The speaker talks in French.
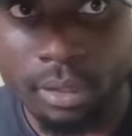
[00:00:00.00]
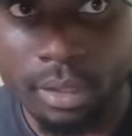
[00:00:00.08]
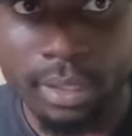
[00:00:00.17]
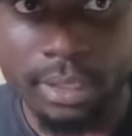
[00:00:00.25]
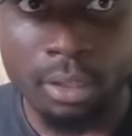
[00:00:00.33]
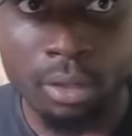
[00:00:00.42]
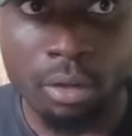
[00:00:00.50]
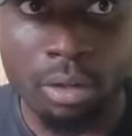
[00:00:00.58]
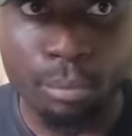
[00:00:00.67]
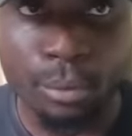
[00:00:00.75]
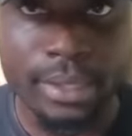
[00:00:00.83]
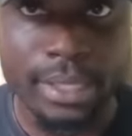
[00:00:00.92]
Les gens ont
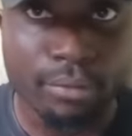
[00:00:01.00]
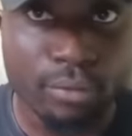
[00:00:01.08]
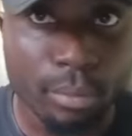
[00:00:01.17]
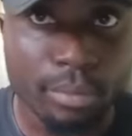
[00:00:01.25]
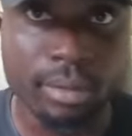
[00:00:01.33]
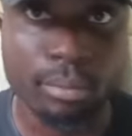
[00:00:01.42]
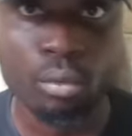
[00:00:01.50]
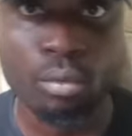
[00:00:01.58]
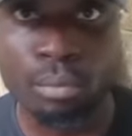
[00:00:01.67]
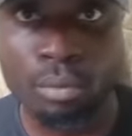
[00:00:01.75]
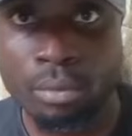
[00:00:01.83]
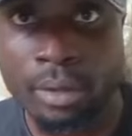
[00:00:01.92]
un peu déformé ses
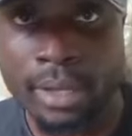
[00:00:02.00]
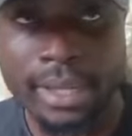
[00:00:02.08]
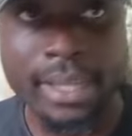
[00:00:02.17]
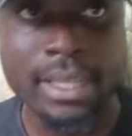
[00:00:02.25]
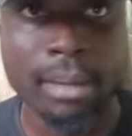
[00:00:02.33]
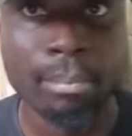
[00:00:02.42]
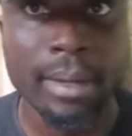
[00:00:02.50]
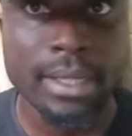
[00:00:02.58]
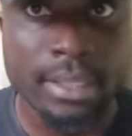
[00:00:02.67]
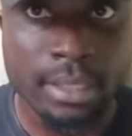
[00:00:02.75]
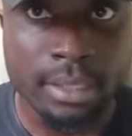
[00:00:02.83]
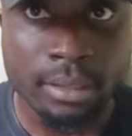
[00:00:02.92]
propos. Il n'a pas
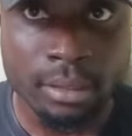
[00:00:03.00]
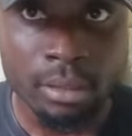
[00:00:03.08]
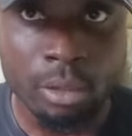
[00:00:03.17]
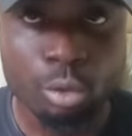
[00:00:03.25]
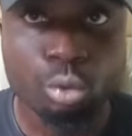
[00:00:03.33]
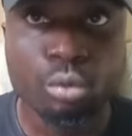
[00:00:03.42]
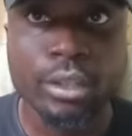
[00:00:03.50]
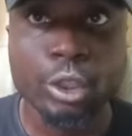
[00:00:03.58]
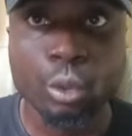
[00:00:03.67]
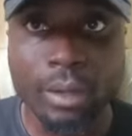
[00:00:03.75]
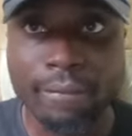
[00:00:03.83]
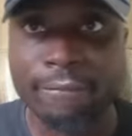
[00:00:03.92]
dit, nous
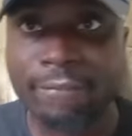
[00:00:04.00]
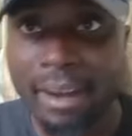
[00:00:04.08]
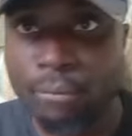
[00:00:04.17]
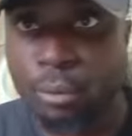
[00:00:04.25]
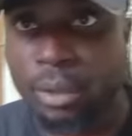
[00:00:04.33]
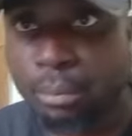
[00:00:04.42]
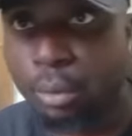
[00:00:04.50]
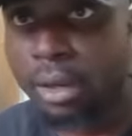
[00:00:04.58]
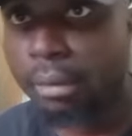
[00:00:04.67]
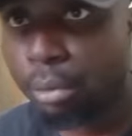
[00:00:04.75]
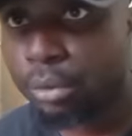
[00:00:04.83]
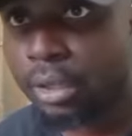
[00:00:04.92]
étions les favoris pour
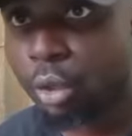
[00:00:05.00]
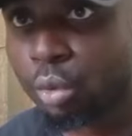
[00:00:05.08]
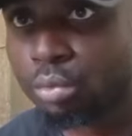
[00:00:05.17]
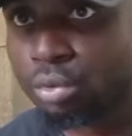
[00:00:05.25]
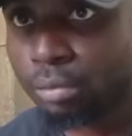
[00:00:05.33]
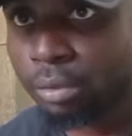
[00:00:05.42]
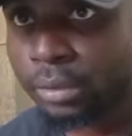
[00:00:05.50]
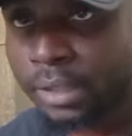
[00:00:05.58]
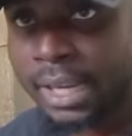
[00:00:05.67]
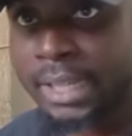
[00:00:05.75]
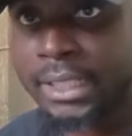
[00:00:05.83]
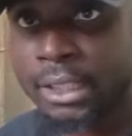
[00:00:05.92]
remporter la Coupe du Monde.
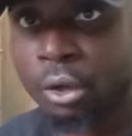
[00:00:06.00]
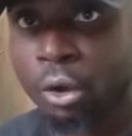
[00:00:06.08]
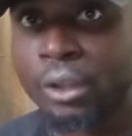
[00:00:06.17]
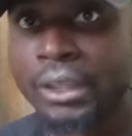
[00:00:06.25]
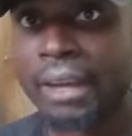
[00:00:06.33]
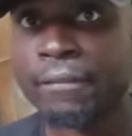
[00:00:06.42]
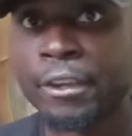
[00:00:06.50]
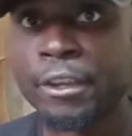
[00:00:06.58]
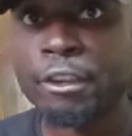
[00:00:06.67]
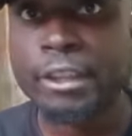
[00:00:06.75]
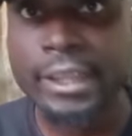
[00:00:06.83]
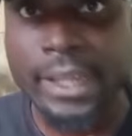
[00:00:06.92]
Il a dit, on avait
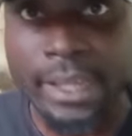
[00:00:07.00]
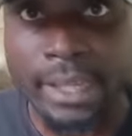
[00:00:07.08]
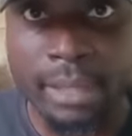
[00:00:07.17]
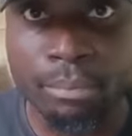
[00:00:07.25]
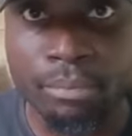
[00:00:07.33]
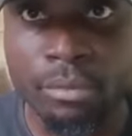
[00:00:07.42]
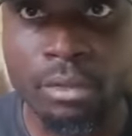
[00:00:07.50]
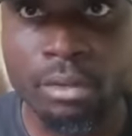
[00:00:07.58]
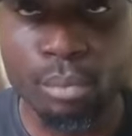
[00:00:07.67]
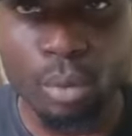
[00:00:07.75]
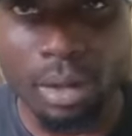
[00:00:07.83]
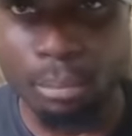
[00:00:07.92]
une équipe
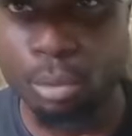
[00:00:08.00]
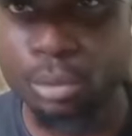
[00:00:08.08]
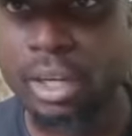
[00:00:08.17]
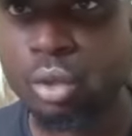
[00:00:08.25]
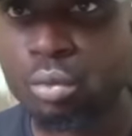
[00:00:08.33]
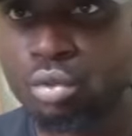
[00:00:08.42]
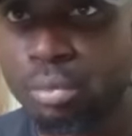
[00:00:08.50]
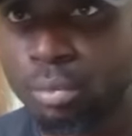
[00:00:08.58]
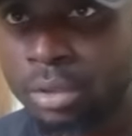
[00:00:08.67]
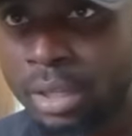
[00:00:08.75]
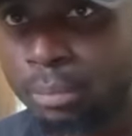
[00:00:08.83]
pour remporter la Coupe du Monde.